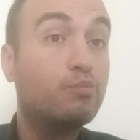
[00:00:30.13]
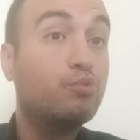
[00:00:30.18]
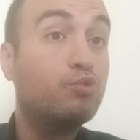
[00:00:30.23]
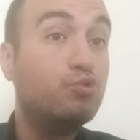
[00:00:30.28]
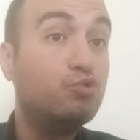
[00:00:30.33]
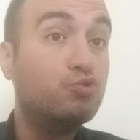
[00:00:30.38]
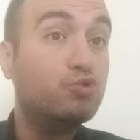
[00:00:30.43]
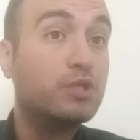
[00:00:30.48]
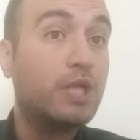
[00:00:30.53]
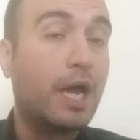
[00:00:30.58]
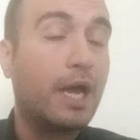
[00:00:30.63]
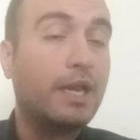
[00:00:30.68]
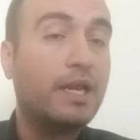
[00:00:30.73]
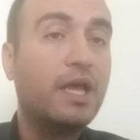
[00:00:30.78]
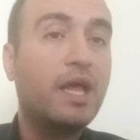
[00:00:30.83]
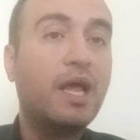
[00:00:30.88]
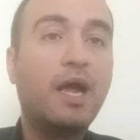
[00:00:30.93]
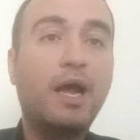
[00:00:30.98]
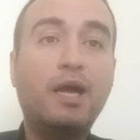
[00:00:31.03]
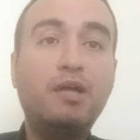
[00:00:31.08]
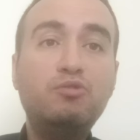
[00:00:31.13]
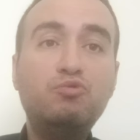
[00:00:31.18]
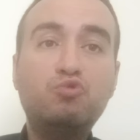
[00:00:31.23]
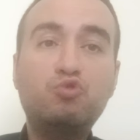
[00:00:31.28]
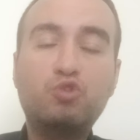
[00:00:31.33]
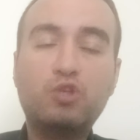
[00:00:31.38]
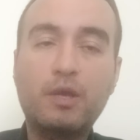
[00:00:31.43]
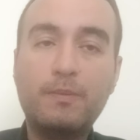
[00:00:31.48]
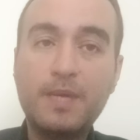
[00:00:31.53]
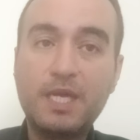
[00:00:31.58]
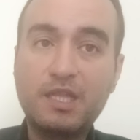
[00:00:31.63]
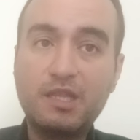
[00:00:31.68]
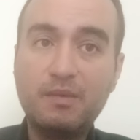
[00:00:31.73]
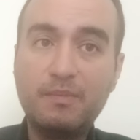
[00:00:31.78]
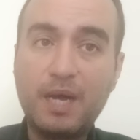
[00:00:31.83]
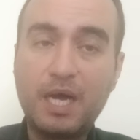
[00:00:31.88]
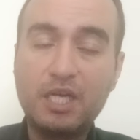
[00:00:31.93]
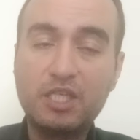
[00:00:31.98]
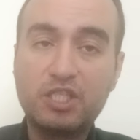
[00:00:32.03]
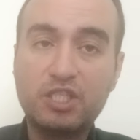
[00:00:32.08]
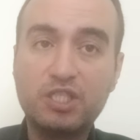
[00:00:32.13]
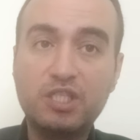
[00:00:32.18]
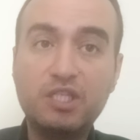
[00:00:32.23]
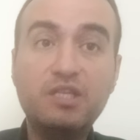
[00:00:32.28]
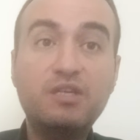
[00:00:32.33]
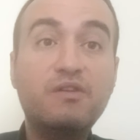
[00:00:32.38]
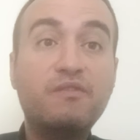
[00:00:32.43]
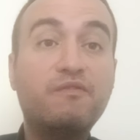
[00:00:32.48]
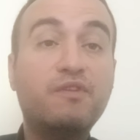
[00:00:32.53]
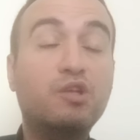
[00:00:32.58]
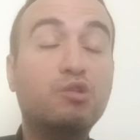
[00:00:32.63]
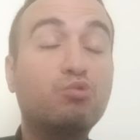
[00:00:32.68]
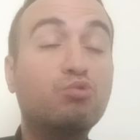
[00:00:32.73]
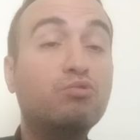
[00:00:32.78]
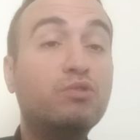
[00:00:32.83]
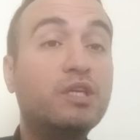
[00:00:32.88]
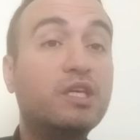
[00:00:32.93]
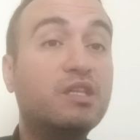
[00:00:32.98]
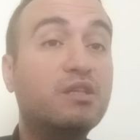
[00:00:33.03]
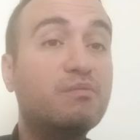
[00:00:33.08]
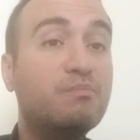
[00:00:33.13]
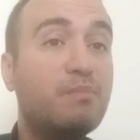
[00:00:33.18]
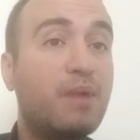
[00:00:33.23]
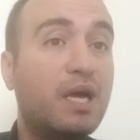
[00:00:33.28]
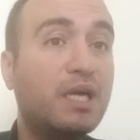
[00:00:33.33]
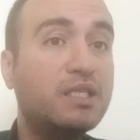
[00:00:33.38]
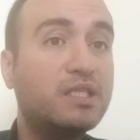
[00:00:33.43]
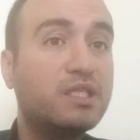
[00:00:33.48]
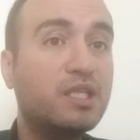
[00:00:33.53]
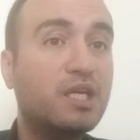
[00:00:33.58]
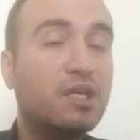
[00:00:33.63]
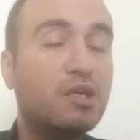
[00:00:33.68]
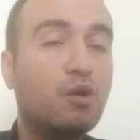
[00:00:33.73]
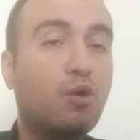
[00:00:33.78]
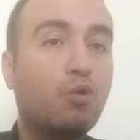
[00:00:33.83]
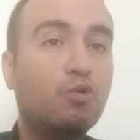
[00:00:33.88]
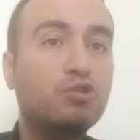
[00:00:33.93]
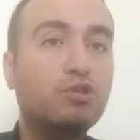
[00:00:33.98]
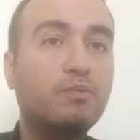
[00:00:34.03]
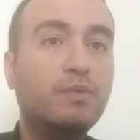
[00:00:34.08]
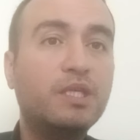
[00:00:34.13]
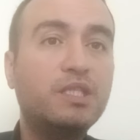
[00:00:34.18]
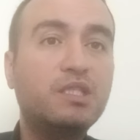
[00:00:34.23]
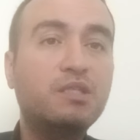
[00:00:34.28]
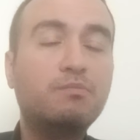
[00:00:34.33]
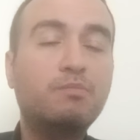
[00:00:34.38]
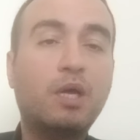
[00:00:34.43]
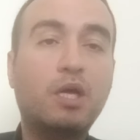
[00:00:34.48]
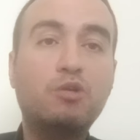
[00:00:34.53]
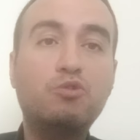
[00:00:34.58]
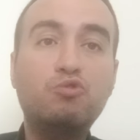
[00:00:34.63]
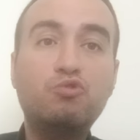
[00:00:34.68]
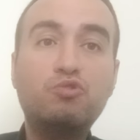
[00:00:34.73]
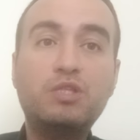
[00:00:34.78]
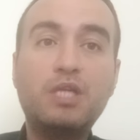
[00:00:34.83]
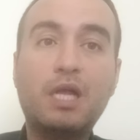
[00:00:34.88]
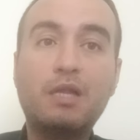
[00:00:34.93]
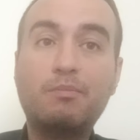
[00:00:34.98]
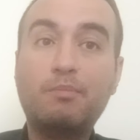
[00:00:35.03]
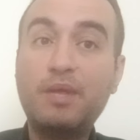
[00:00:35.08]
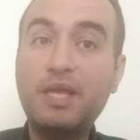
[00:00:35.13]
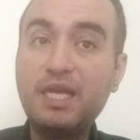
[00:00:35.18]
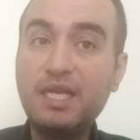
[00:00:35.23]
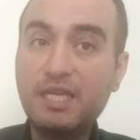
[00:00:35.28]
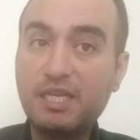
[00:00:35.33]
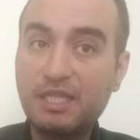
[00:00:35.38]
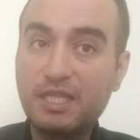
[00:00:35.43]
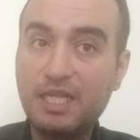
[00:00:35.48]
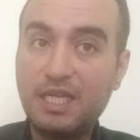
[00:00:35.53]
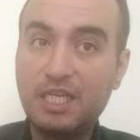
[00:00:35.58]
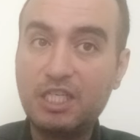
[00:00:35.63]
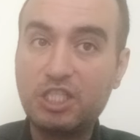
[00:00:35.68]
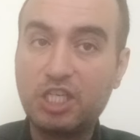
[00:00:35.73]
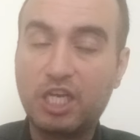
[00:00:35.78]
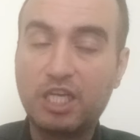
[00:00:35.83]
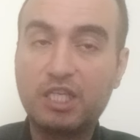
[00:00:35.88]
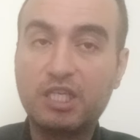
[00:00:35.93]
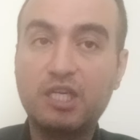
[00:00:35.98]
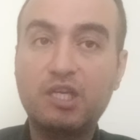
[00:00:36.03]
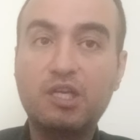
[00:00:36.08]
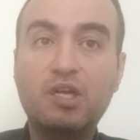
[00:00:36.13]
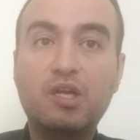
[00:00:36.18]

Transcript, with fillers: Bu yüzden en düşük emekli maaşını ve dul yetim maaşlarını otomatikman yükseltmeye gidilecek.